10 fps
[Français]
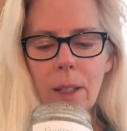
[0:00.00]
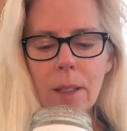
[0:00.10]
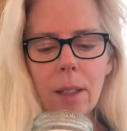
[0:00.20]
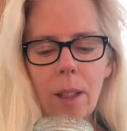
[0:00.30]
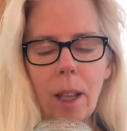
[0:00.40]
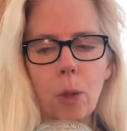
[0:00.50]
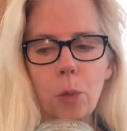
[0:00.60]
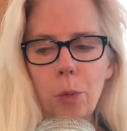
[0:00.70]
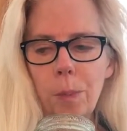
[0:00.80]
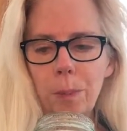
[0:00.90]
C'est très
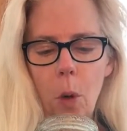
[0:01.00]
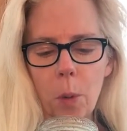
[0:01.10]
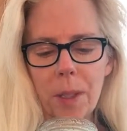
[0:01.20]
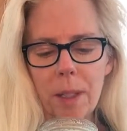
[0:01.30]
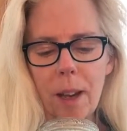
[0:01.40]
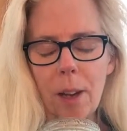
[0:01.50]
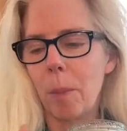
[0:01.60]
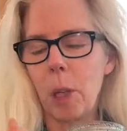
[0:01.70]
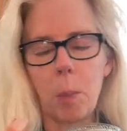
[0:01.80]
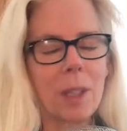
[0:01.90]
doux. On sent
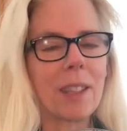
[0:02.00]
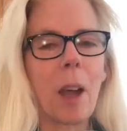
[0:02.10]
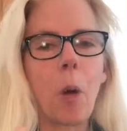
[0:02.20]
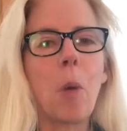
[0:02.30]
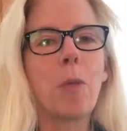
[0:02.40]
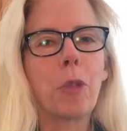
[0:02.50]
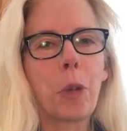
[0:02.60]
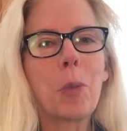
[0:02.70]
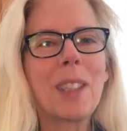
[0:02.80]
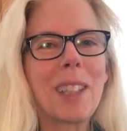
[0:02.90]
ben, le petit arôme
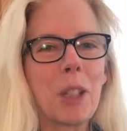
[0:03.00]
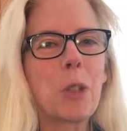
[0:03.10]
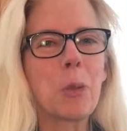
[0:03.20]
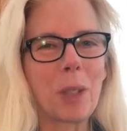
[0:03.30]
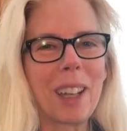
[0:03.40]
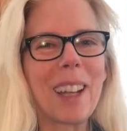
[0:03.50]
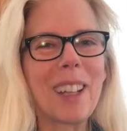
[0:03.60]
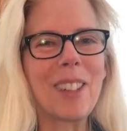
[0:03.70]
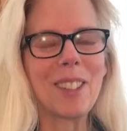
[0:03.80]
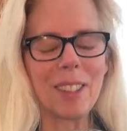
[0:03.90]
fruité, sucré
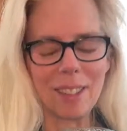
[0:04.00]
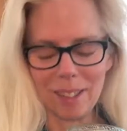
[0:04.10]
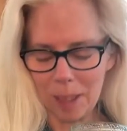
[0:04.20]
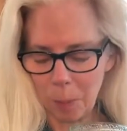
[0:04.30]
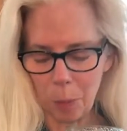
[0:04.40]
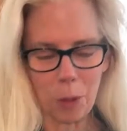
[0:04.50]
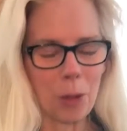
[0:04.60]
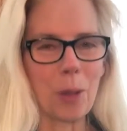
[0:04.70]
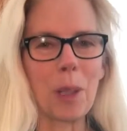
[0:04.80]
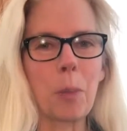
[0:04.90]
des, pousses,
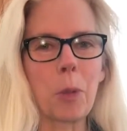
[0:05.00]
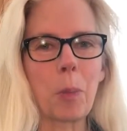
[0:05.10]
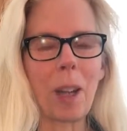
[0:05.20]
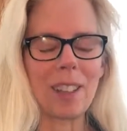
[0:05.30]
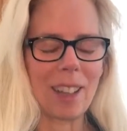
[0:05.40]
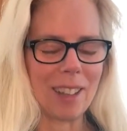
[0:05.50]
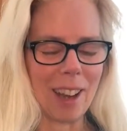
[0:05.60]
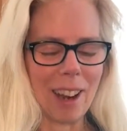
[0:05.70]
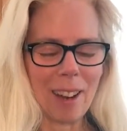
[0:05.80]
des pousses printanières.